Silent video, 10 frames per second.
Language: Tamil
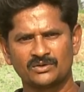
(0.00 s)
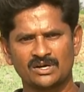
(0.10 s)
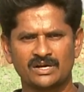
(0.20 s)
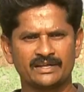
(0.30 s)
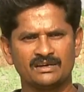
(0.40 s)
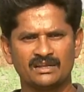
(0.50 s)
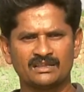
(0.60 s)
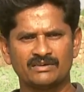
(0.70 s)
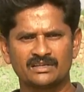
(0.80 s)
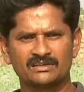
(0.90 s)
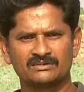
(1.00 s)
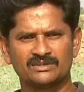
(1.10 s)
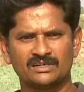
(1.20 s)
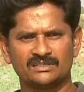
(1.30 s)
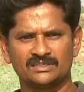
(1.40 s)
உரக்கடைங்களில் தான்
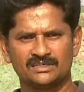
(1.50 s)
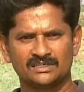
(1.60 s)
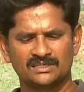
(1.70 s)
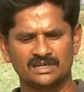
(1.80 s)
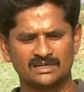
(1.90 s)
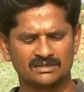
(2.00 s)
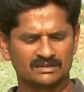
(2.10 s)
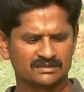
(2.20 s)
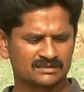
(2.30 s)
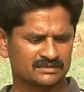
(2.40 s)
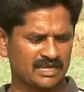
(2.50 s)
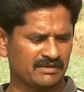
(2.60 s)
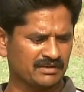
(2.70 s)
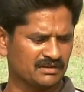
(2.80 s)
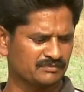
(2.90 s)
வாங்கிக்குவோம்
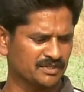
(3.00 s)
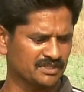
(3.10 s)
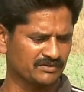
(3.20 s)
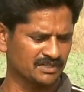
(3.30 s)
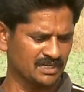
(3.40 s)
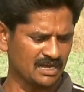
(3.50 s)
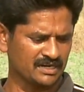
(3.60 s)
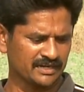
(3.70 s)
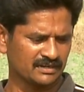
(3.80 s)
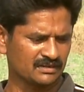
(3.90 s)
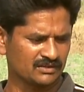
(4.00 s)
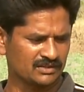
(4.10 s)
தேவையான இப்போ இது வந்து நான் இருக்கிறது